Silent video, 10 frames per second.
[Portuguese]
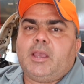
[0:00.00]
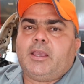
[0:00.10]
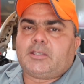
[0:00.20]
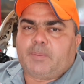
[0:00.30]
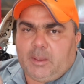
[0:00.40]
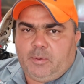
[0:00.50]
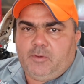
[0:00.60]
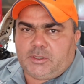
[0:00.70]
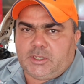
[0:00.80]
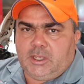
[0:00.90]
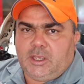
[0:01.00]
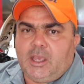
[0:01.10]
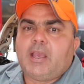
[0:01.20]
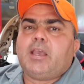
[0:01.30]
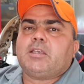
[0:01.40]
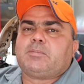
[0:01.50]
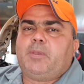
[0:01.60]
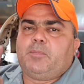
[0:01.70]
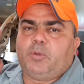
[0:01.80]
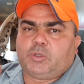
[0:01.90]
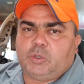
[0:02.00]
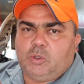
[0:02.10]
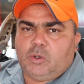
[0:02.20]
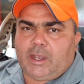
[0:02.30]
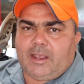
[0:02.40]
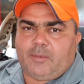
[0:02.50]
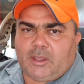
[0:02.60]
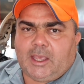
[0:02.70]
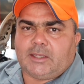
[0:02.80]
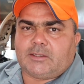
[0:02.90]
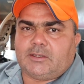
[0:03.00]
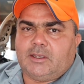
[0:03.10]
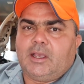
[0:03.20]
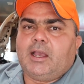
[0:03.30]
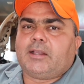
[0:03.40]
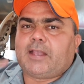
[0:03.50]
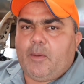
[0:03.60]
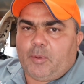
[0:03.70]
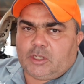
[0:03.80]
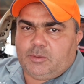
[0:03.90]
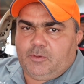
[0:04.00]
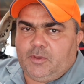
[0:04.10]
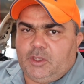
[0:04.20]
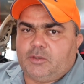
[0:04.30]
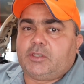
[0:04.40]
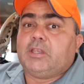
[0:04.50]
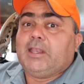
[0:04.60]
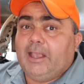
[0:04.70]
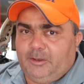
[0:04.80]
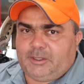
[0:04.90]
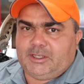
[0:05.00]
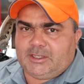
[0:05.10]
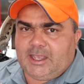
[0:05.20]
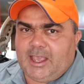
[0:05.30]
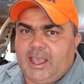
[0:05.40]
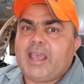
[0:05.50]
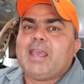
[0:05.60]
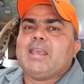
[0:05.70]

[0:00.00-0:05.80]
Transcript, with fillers: Respeito por você, respeito por sua caminhonete. Até o próximo vídeo, se Deus quiser.